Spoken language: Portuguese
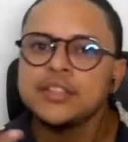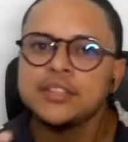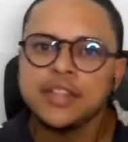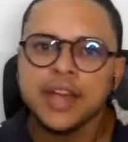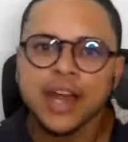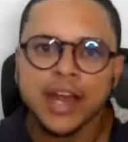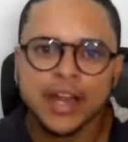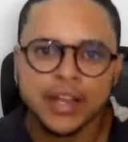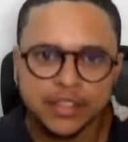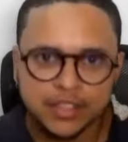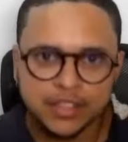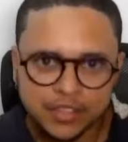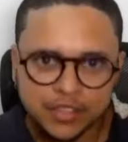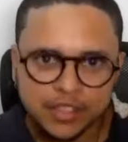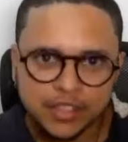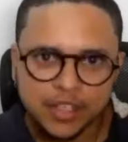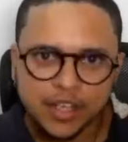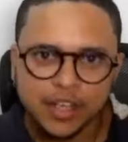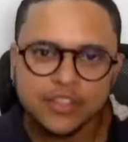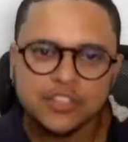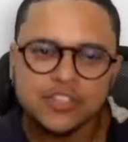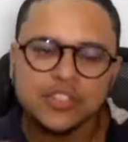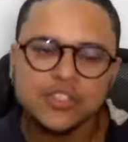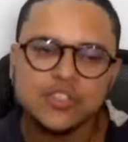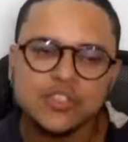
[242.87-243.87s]
Daí
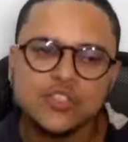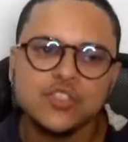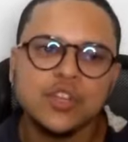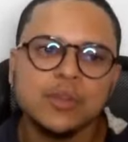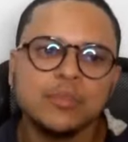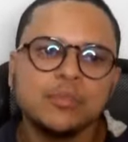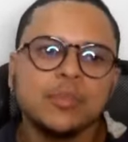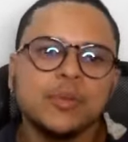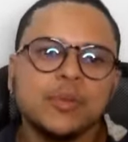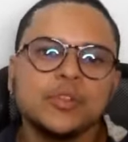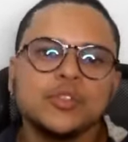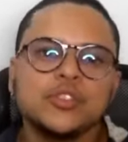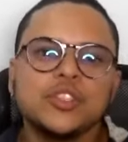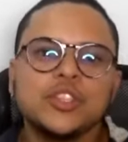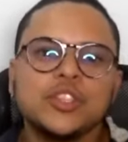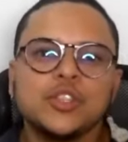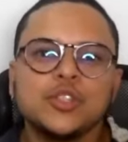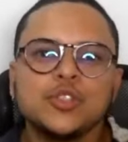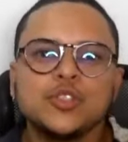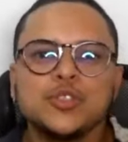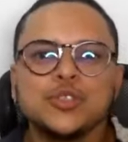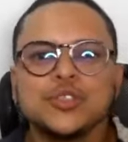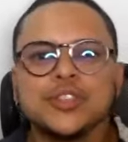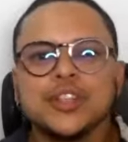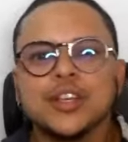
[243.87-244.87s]
a gente já pode
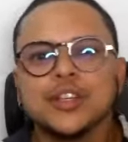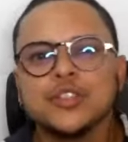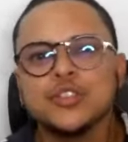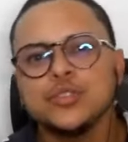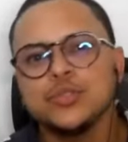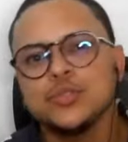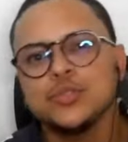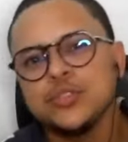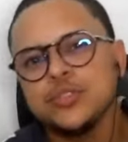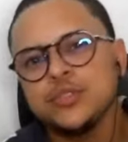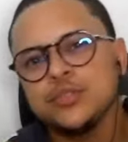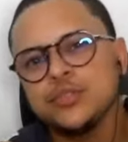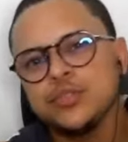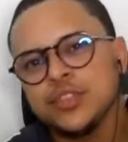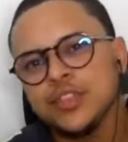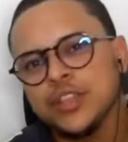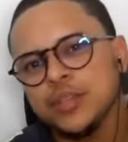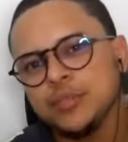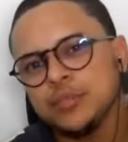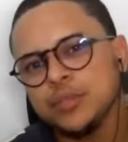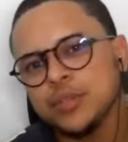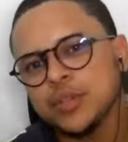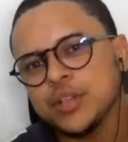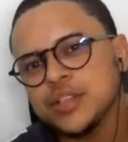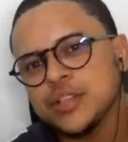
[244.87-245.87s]
questionar de onde
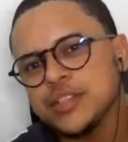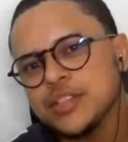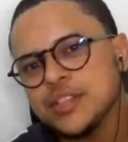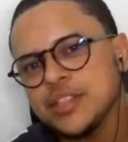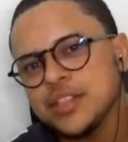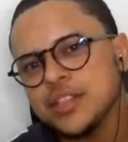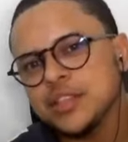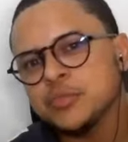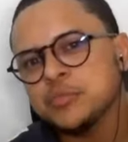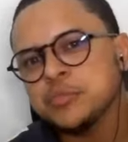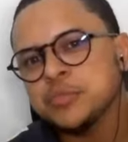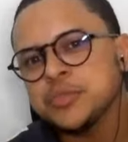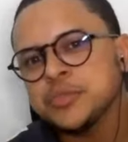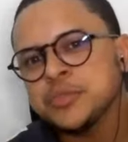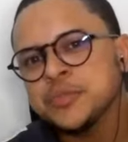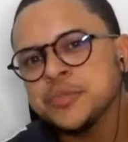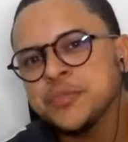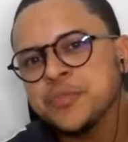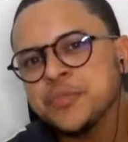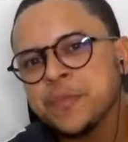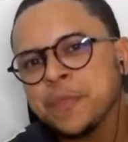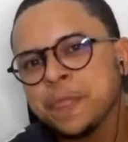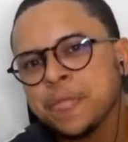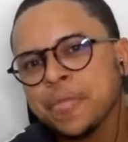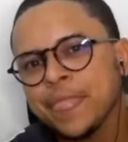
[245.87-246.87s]
vem, por exemplo,
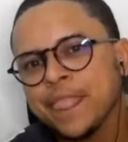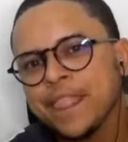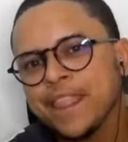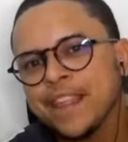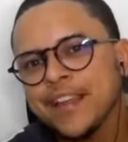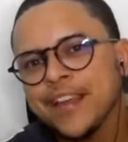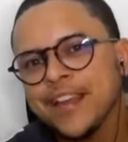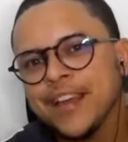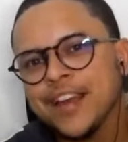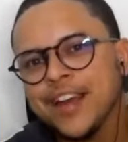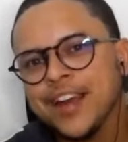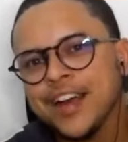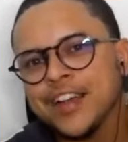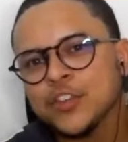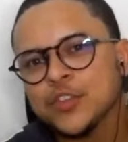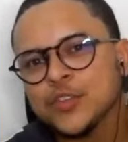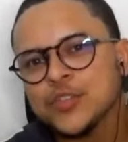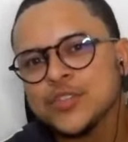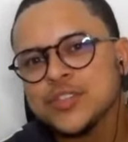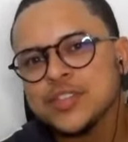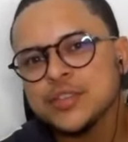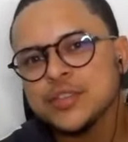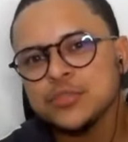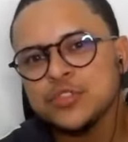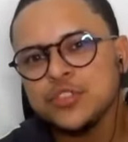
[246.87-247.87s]
a
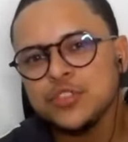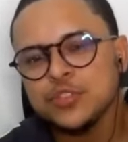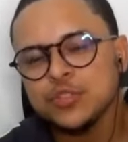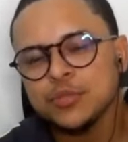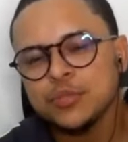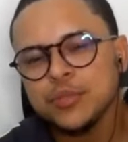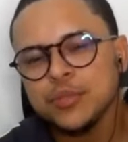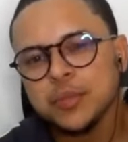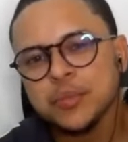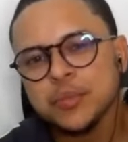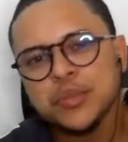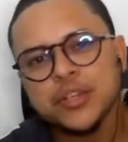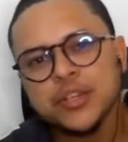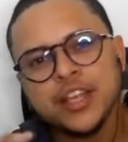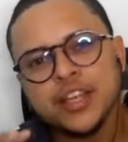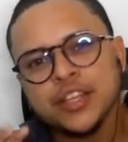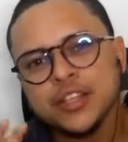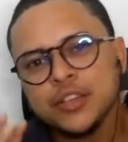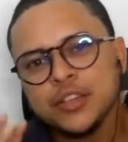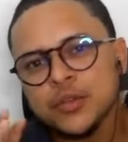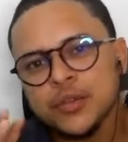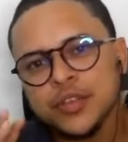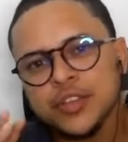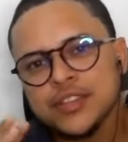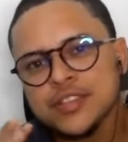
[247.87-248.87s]
noção de homem e mulher
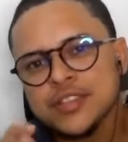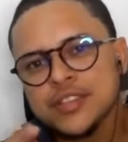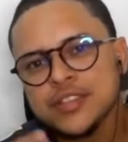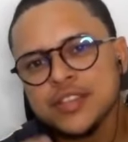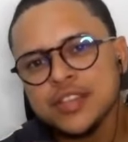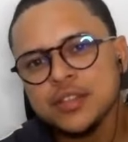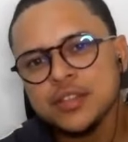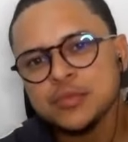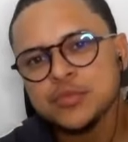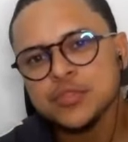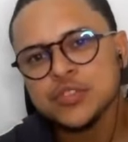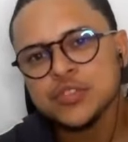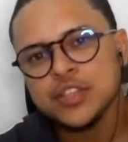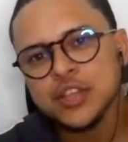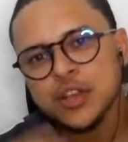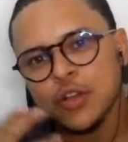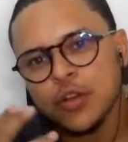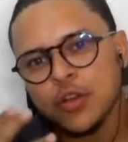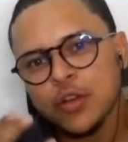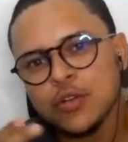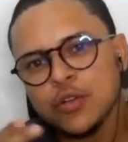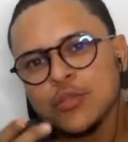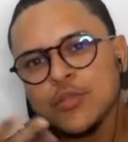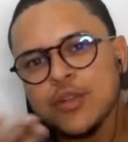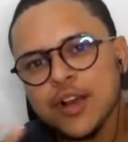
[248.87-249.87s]
que conhecemos e
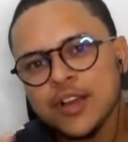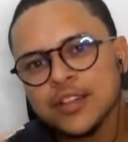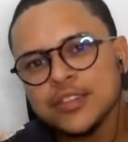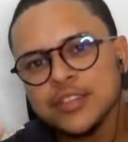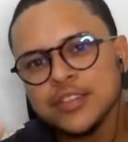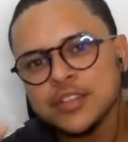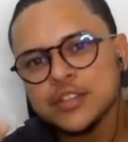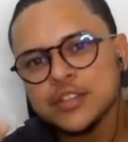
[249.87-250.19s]
logo a